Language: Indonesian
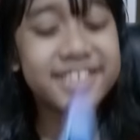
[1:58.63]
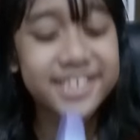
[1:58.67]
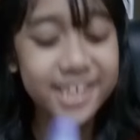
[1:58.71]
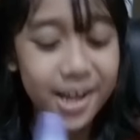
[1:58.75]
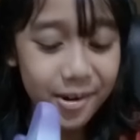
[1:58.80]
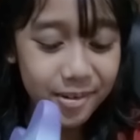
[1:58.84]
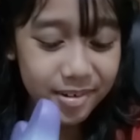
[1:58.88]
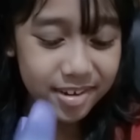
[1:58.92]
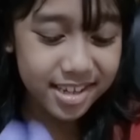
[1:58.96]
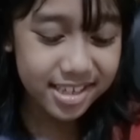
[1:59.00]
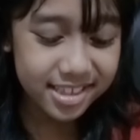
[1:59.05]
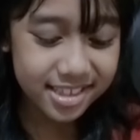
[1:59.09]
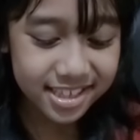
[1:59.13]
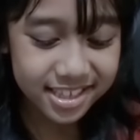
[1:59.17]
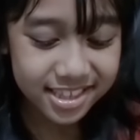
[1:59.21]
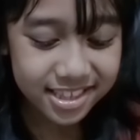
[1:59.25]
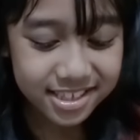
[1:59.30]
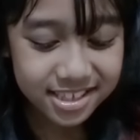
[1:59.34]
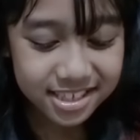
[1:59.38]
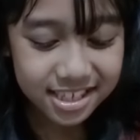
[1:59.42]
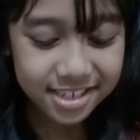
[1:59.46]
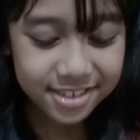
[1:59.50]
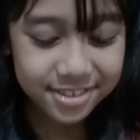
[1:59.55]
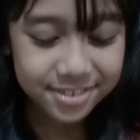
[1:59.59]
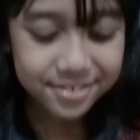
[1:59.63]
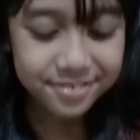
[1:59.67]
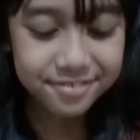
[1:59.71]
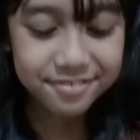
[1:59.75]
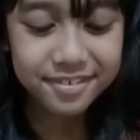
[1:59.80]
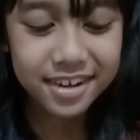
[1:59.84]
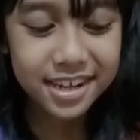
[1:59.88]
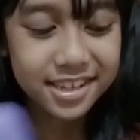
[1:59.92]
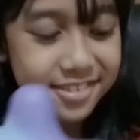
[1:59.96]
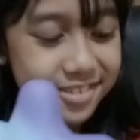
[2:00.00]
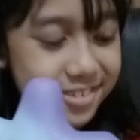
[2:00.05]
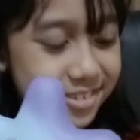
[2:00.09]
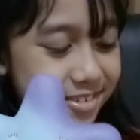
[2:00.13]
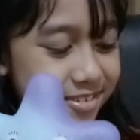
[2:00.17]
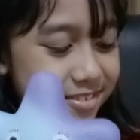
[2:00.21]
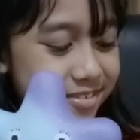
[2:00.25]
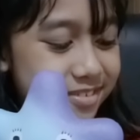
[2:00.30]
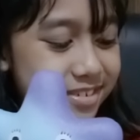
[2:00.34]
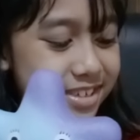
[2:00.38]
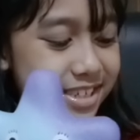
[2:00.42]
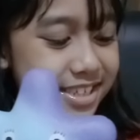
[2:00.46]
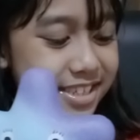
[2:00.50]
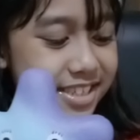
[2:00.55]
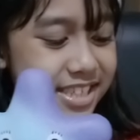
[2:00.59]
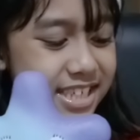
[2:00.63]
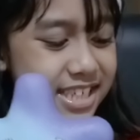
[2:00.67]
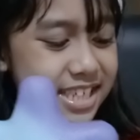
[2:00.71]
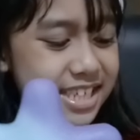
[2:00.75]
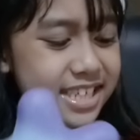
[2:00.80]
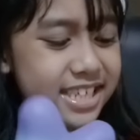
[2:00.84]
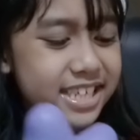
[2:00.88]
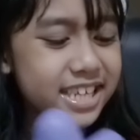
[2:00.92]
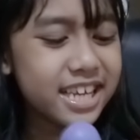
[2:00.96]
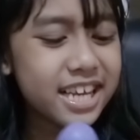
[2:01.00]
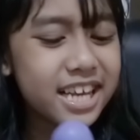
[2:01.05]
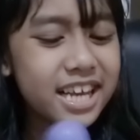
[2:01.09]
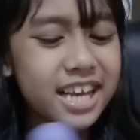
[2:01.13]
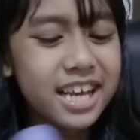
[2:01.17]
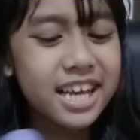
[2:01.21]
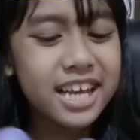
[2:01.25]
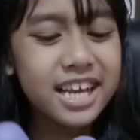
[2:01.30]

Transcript: So, ini dia dua squishy.